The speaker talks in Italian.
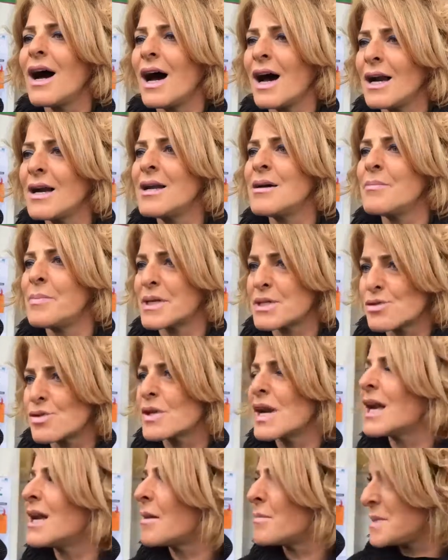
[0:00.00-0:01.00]
al
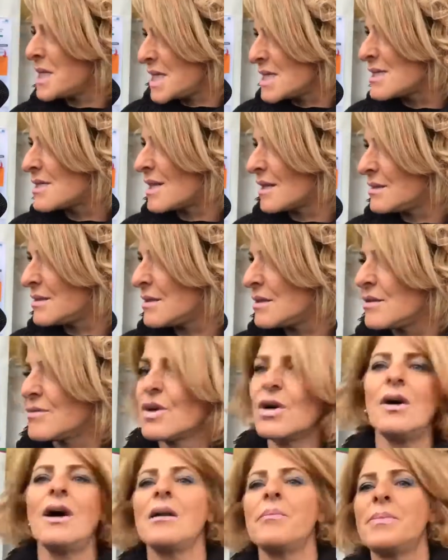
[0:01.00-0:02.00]
personale
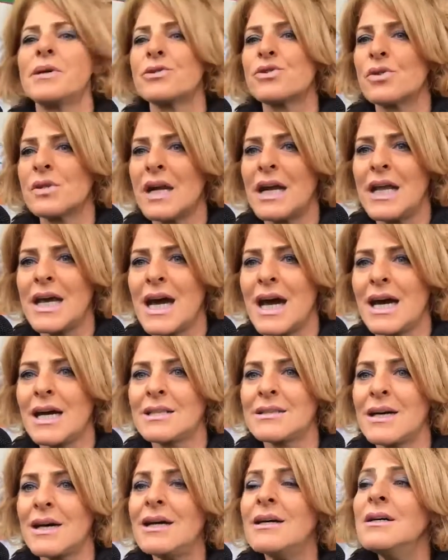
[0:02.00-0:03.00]
amministrativo, al personale
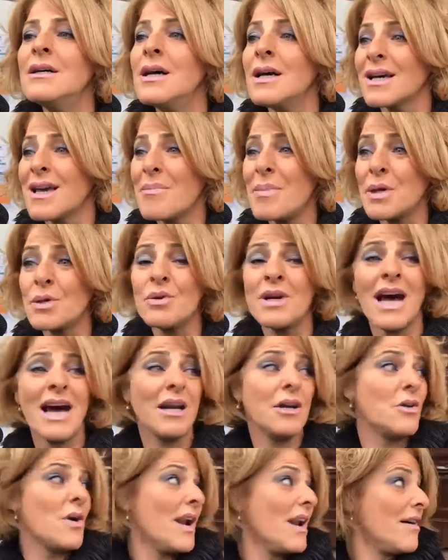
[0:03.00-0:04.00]
ATA, che per un
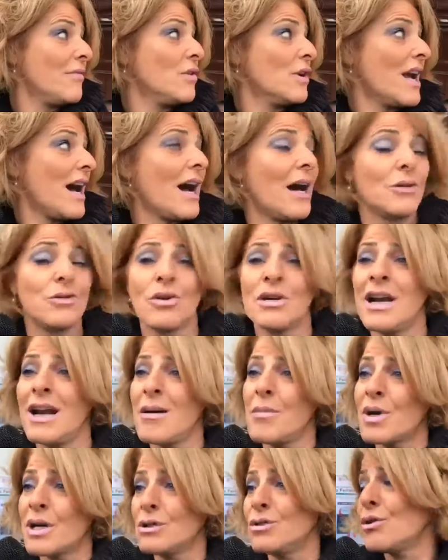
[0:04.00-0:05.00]
anno ha lavorato nel
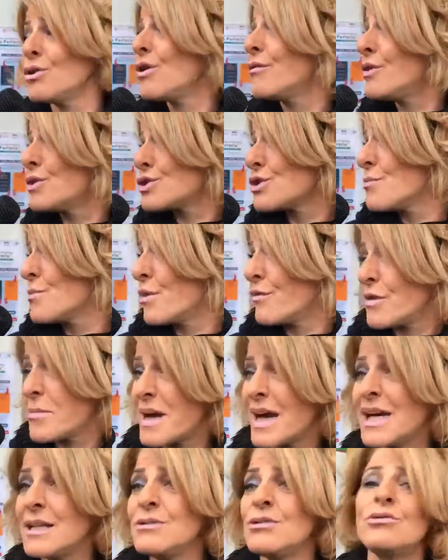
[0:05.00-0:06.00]
laboratorio Voci in
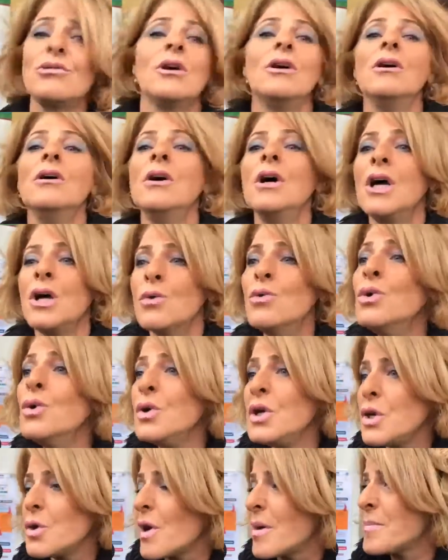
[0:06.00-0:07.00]
Movimento, un
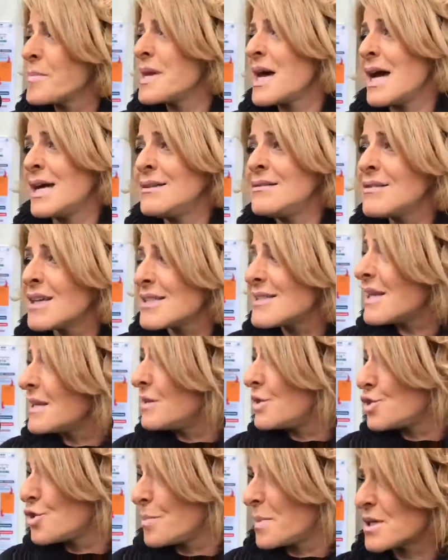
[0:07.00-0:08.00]
unico ambiente,
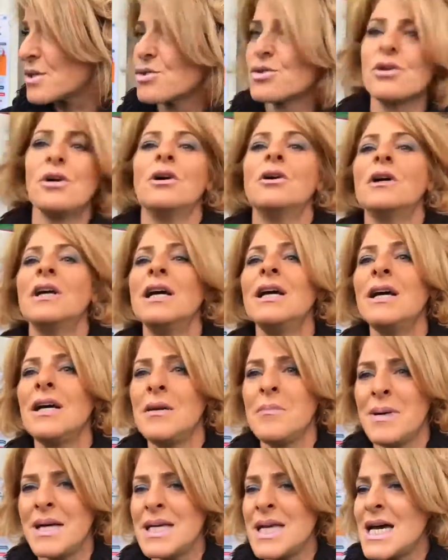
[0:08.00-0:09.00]
16 persone,
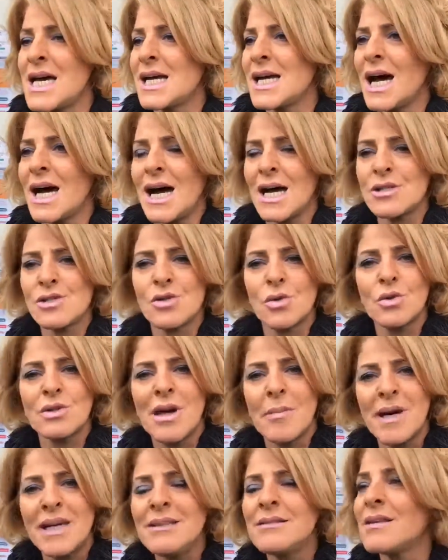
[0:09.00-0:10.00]
in maniera
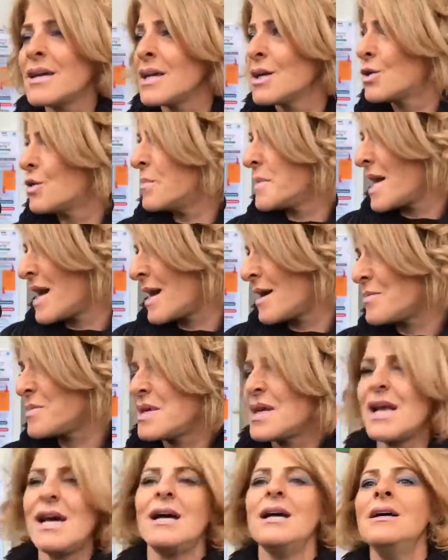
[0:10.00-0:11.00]
assolutamente
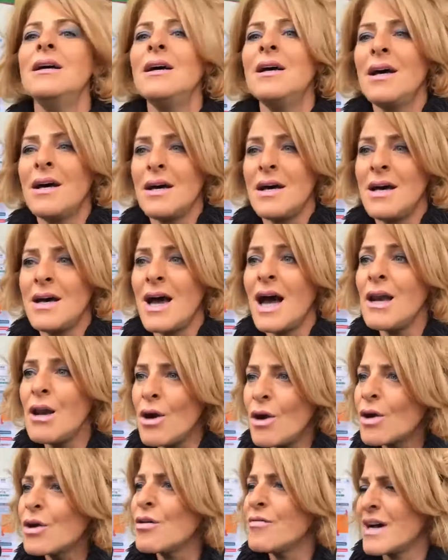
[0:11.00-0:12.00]
encomiabile. Eh, a
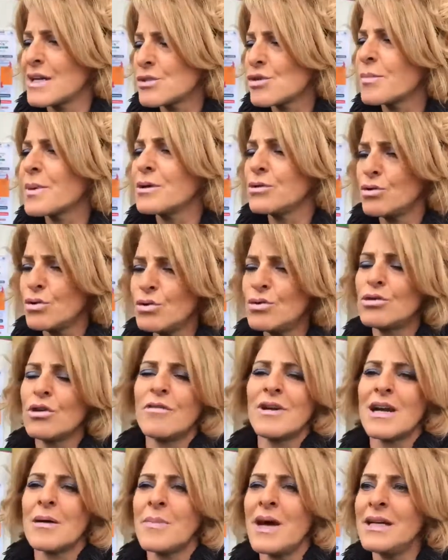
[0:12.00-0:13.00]
loro va soprattutto
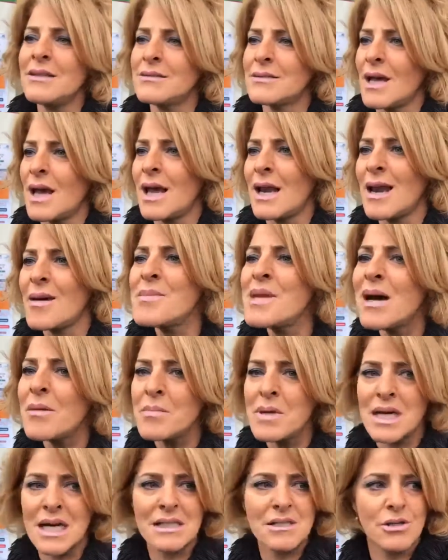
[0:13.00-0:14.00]
veramente la mia
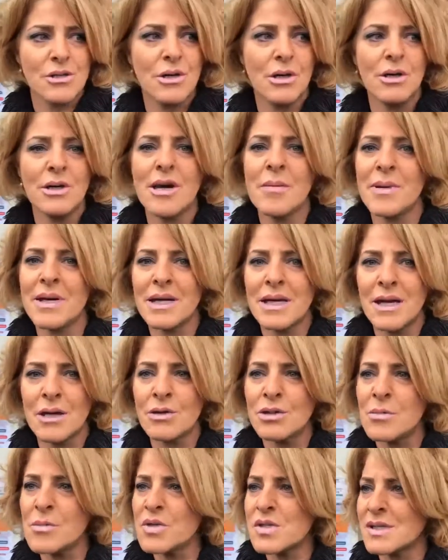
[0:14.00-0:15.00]
ammirazione perché
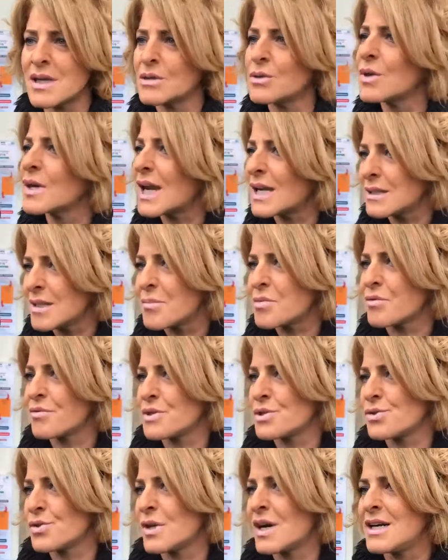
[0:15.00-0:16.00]
hanno dimostrato grande
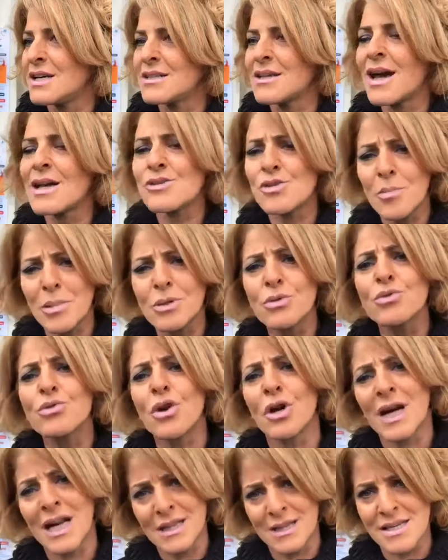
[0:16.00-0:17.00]
professionalità professionalità e
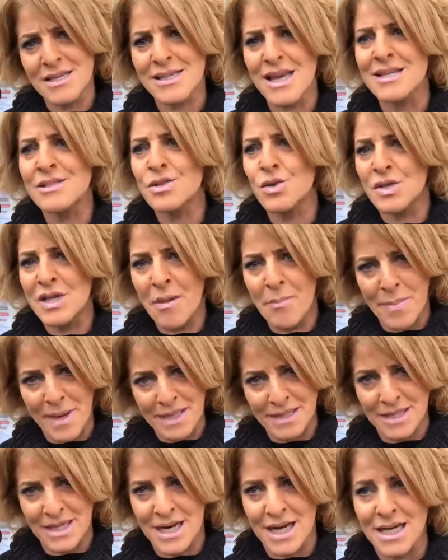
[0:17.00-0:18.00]
soprattutto grande senso di
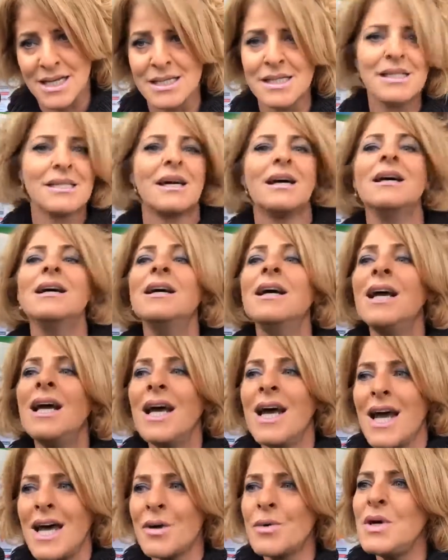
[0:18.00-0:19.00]
appartenenza
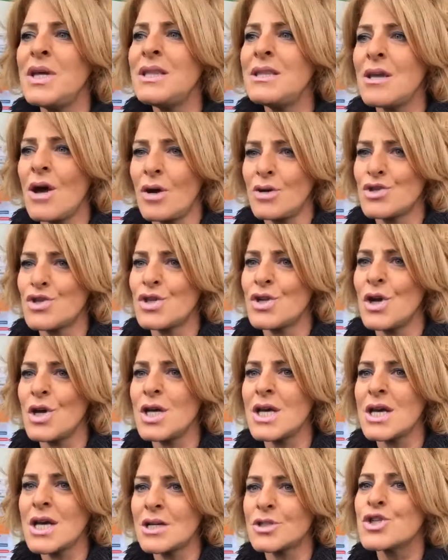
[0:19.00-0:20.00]
e quindi oggi
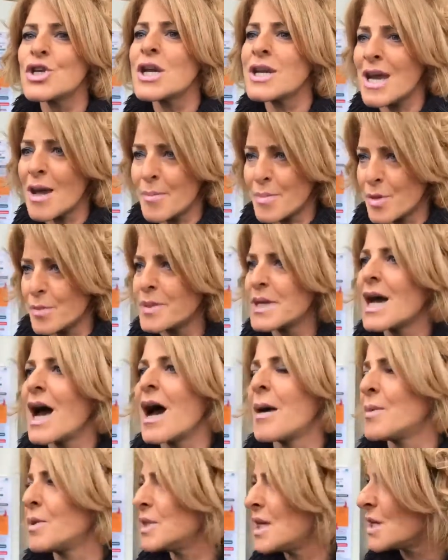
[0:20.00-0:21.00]
noi ci
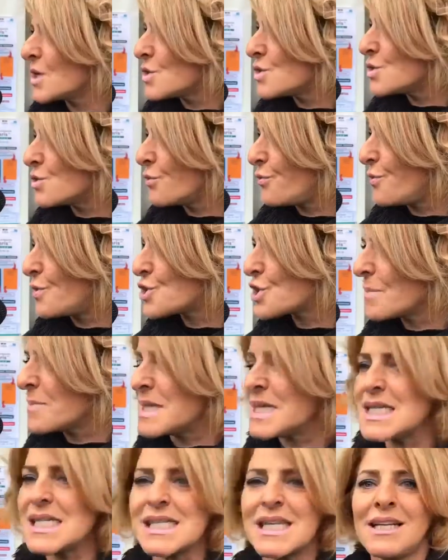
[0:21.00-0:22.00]
riappropriamo dei nostri uffici
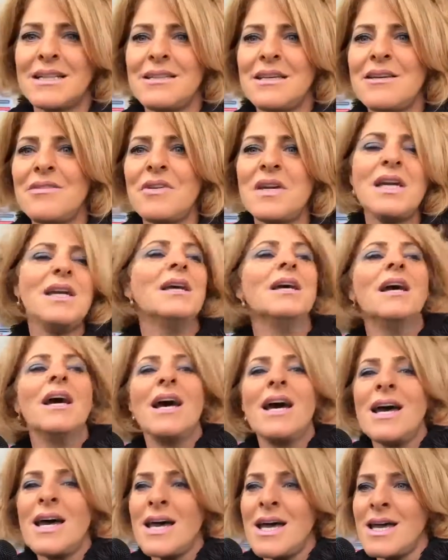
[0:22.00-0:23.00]
amministrativi
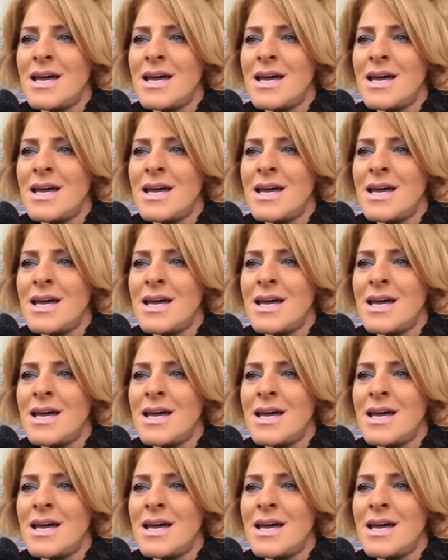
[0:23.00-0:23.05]
e